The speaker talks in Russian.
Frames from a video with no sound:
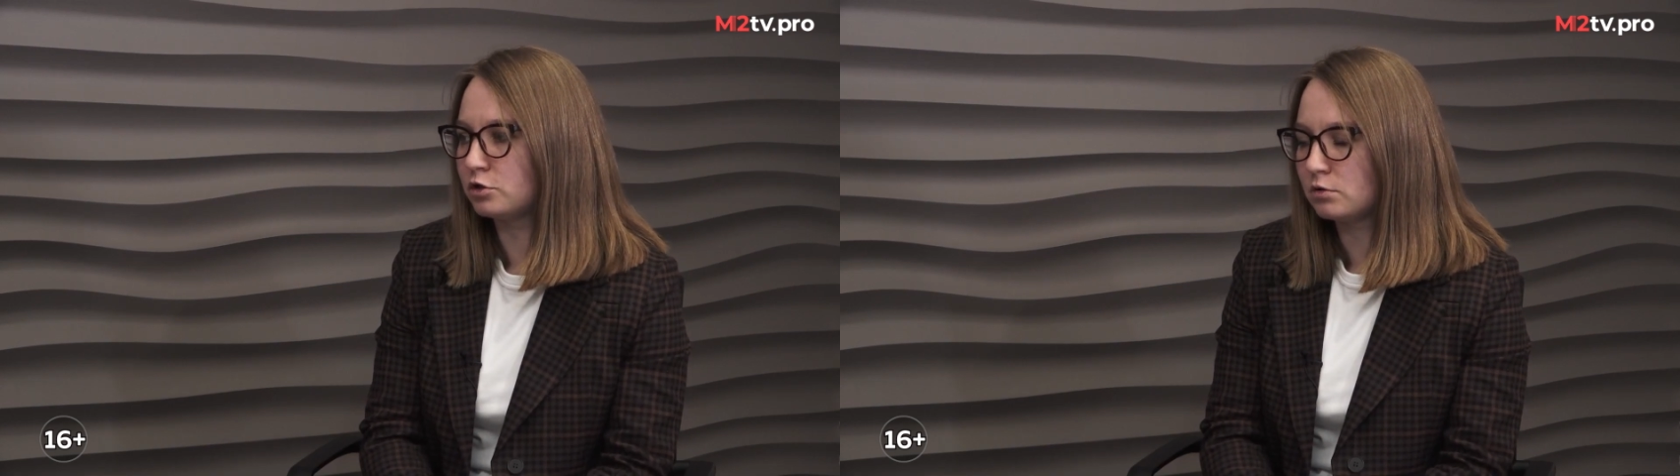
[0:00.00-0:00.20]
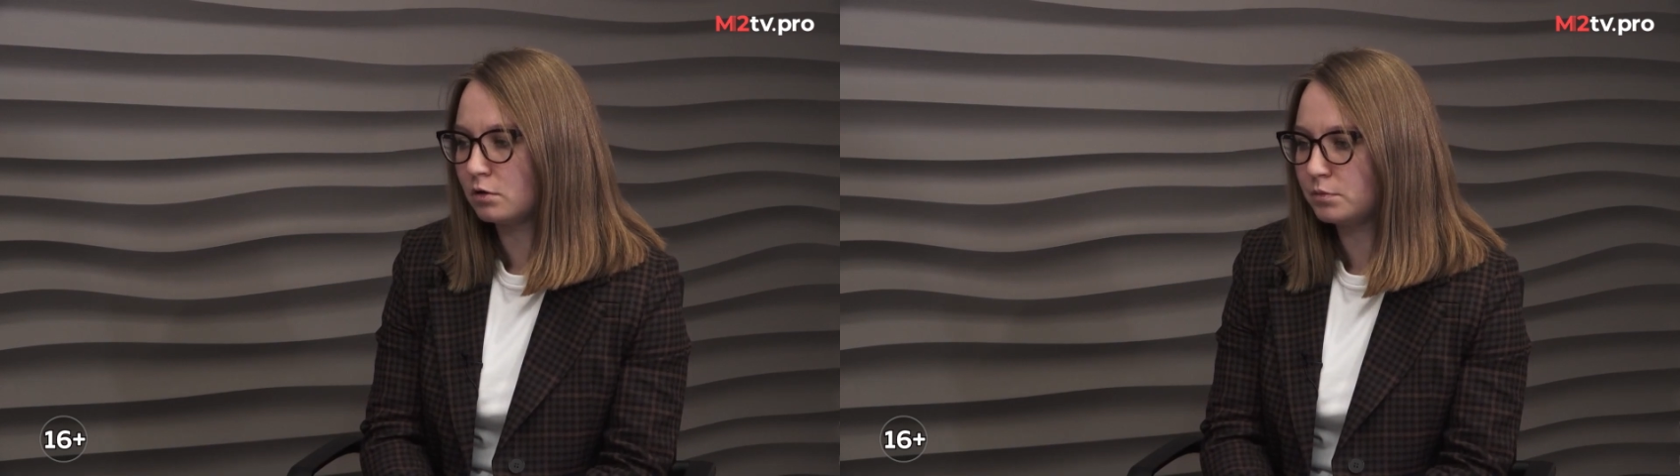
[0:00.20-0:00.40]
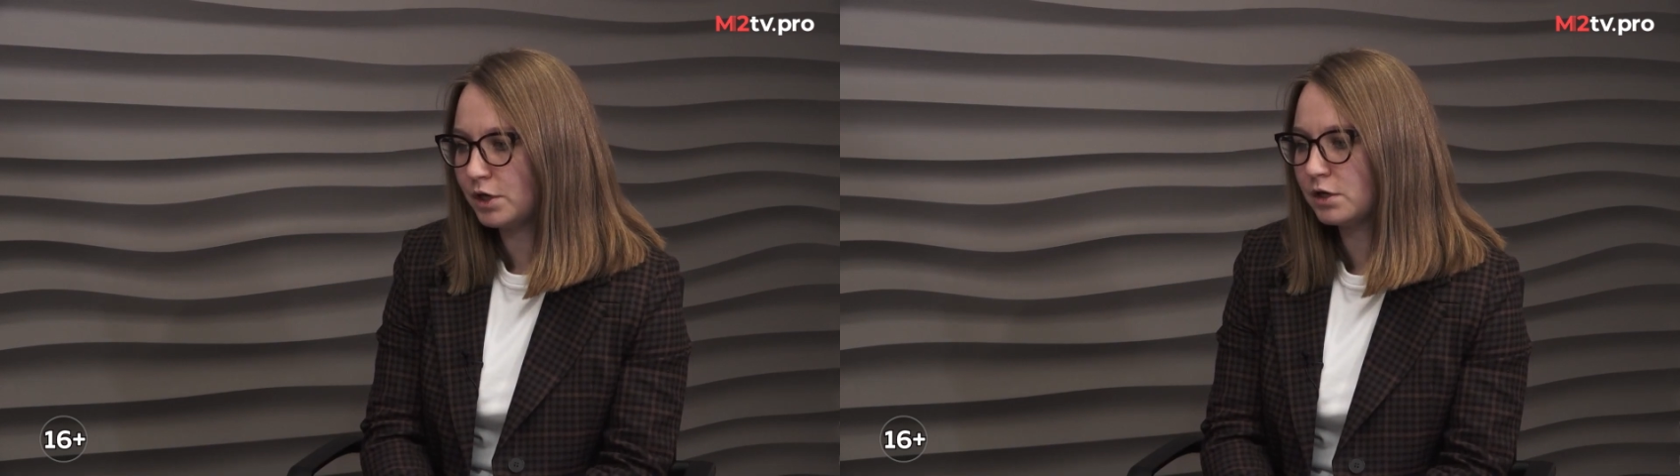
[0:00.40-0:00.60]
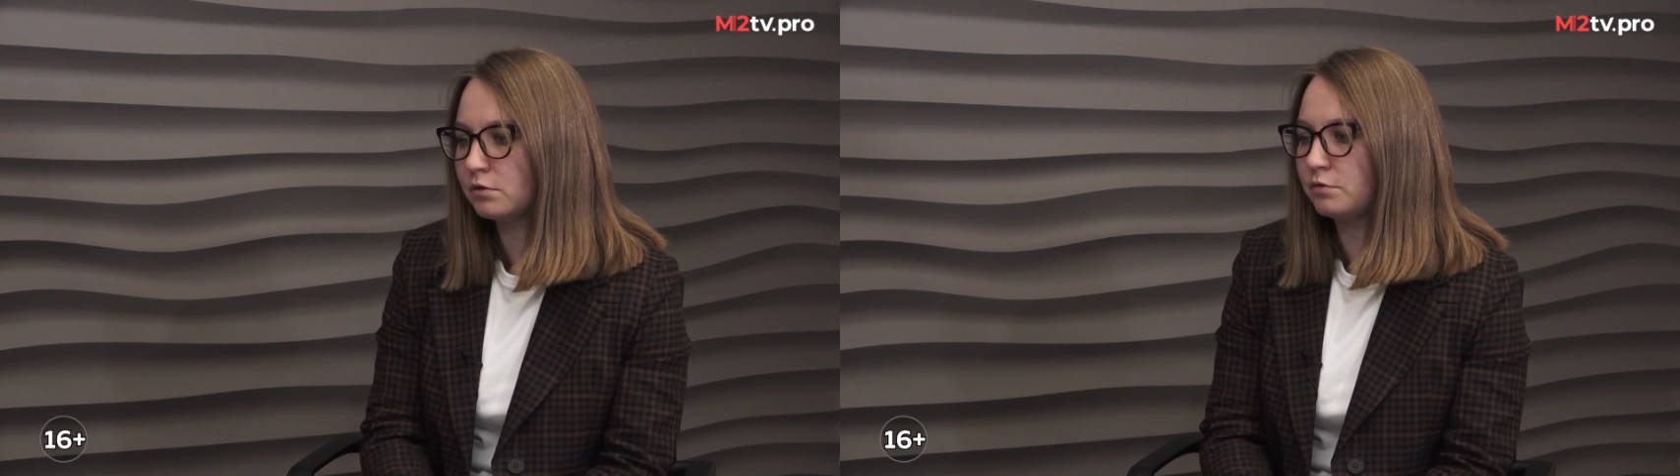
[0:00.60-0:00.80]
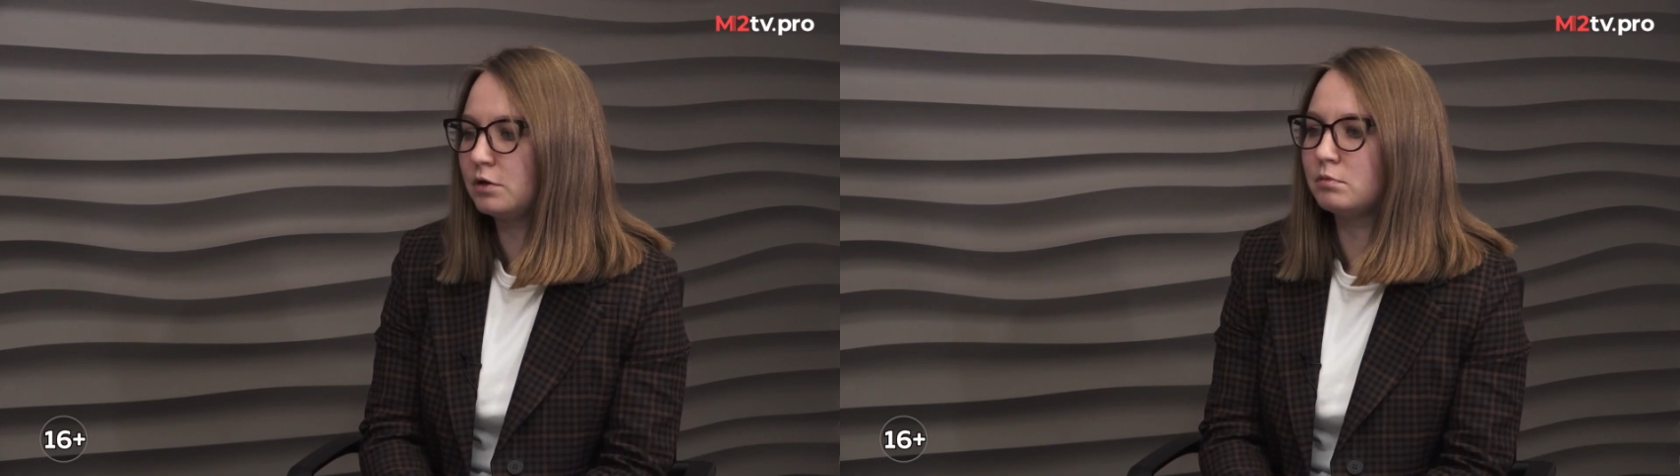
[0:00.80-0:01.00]
числу
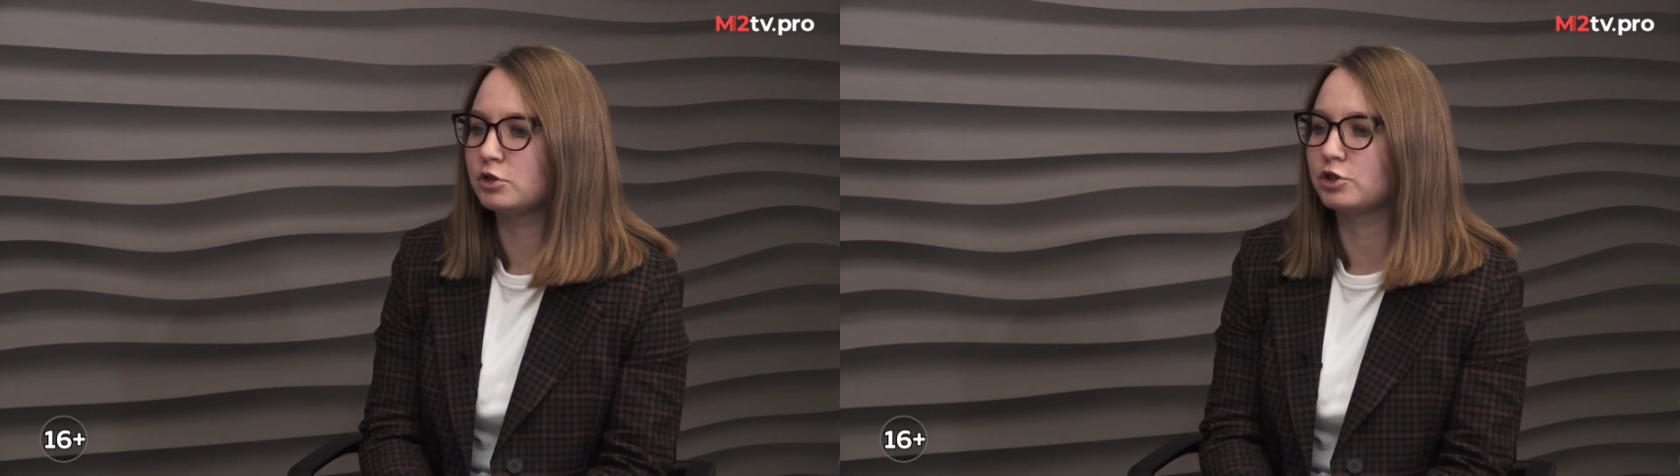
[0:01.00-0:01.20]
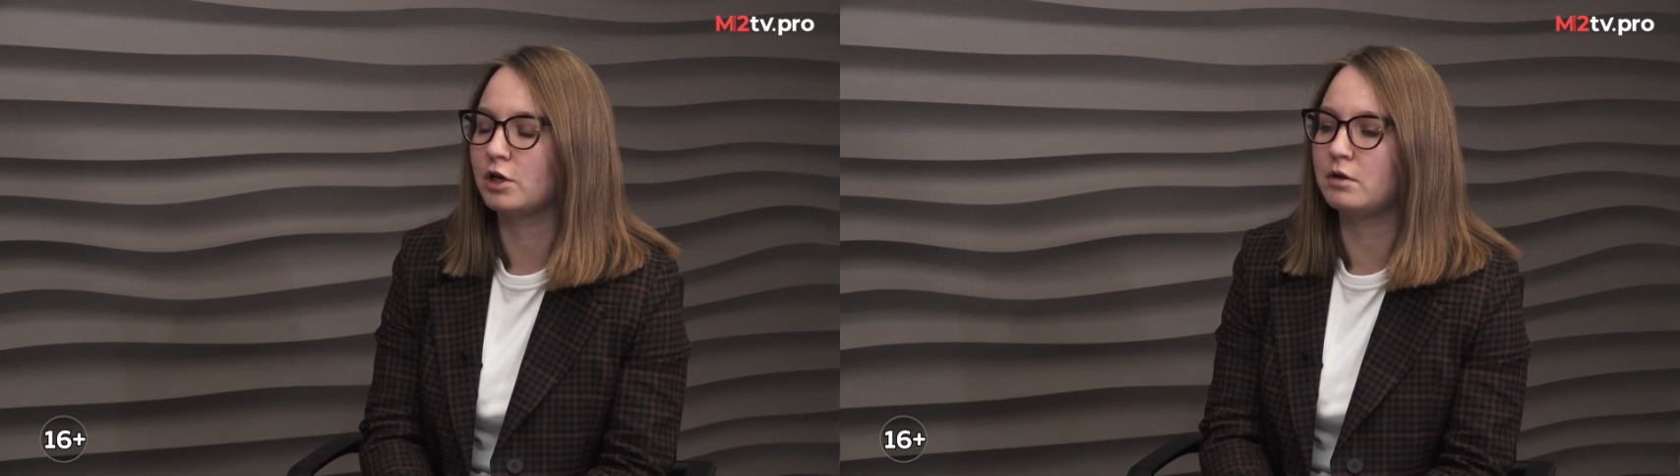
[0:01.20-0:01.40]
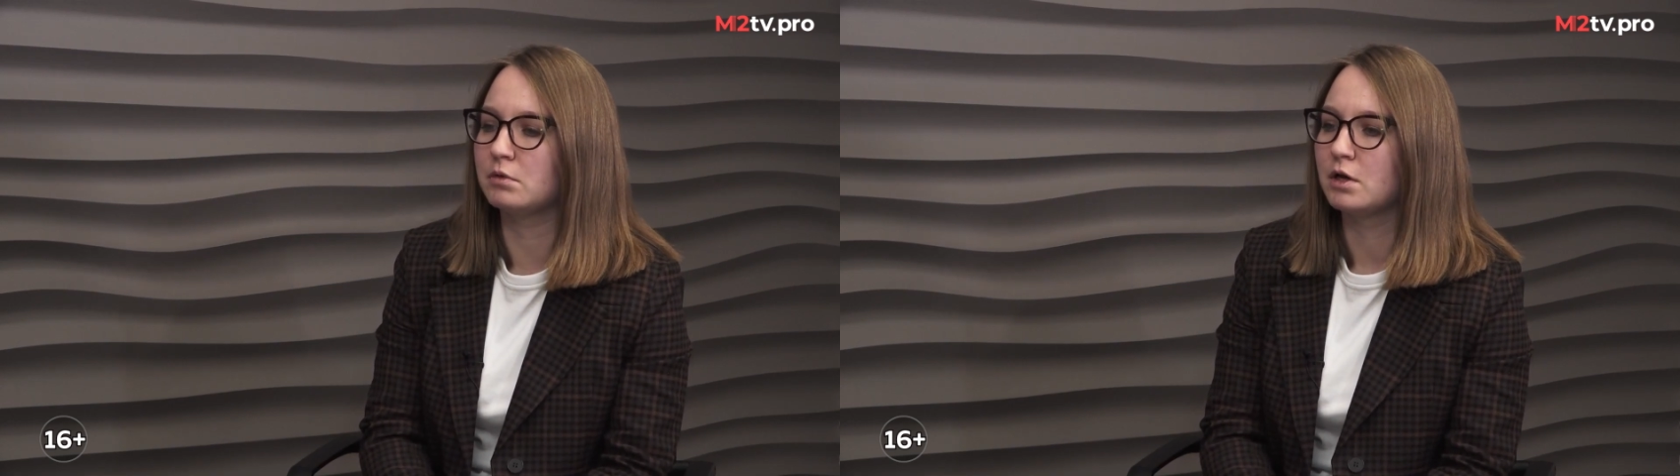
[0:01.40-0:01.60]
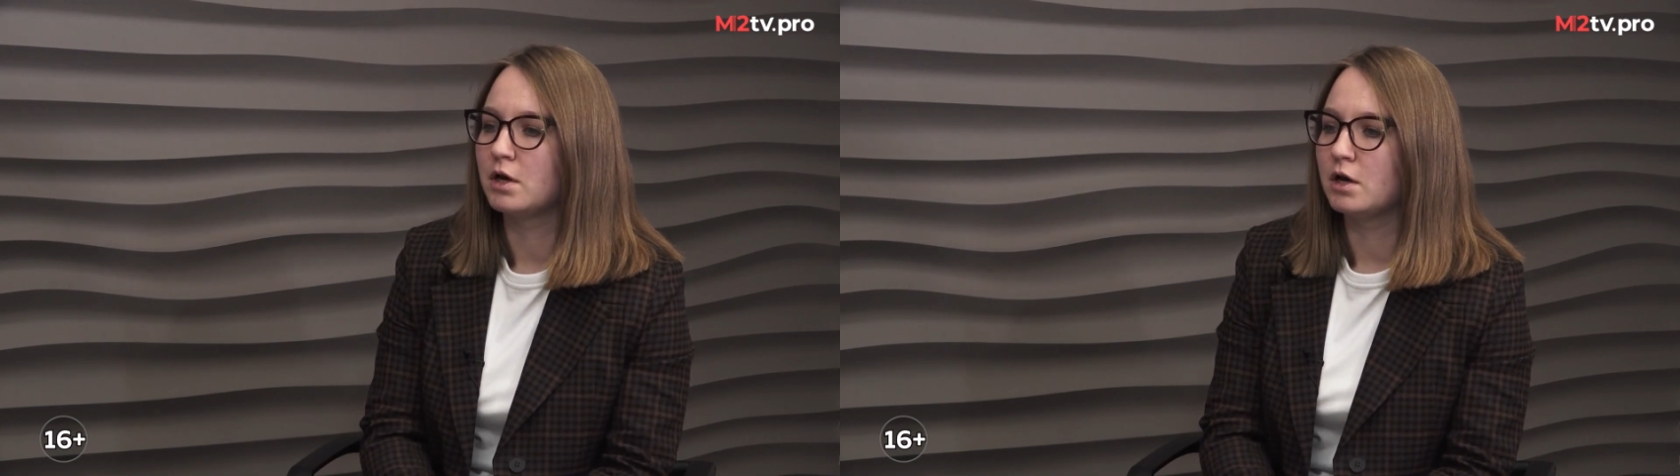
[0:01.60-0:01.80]
объектов, или мы считаем,